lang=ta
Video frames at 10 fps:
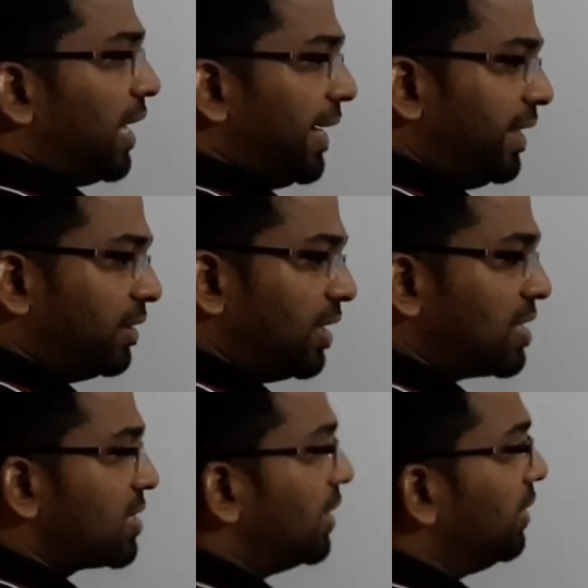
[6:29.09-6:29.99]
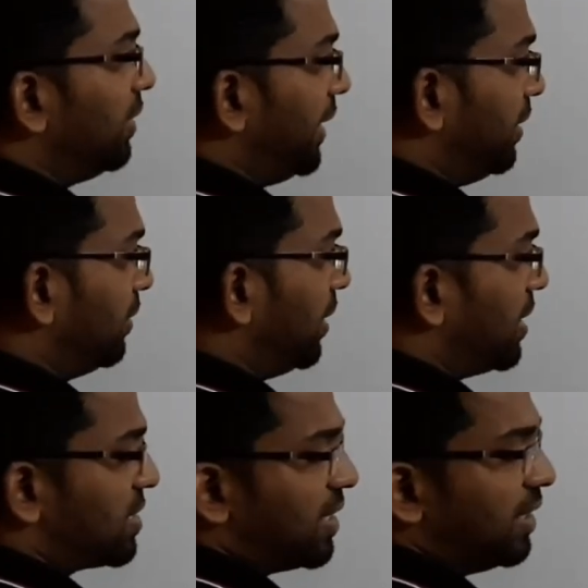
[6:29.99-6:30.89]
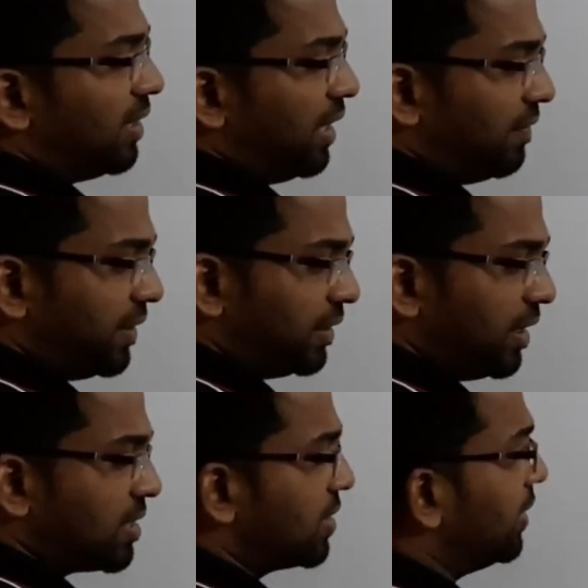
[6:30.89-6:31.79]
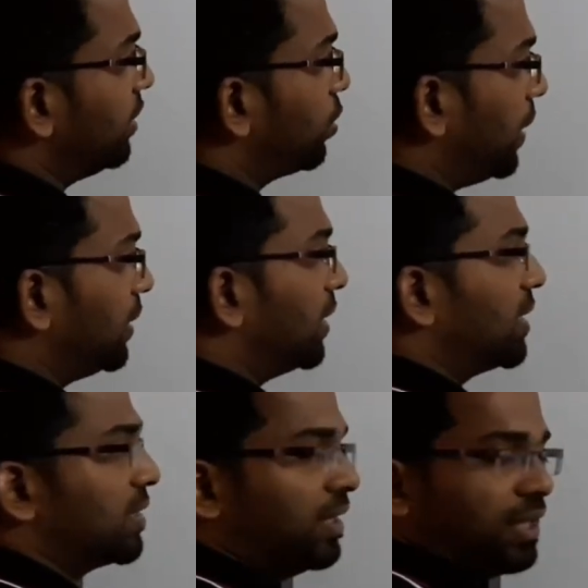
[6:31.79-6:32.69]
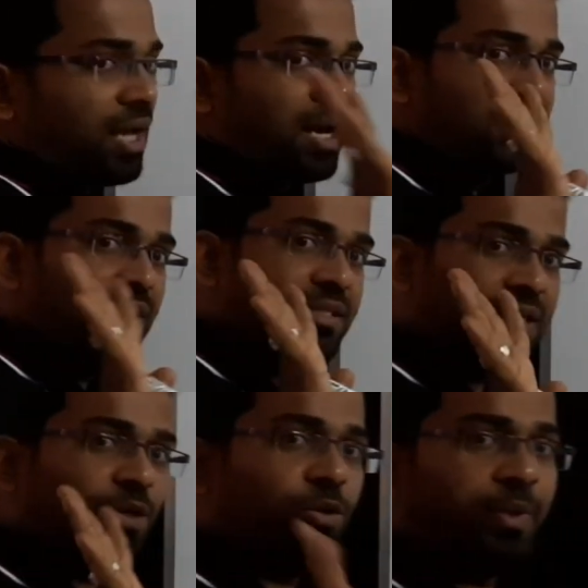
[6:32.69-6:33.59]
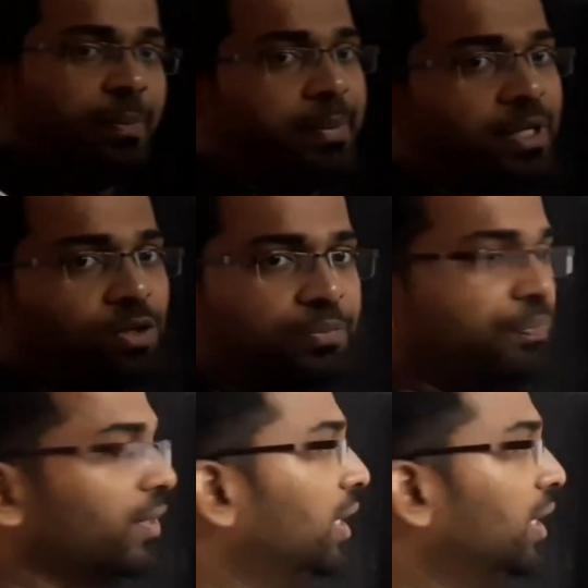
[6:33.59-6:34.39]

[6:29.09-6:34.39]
நைன்த் லெசன் டென்த் லெசன் லெவன்த் லெசன் டுவெல்த் லெசன் நாலு லெசனை ஒமிட் பண்ணுறோம்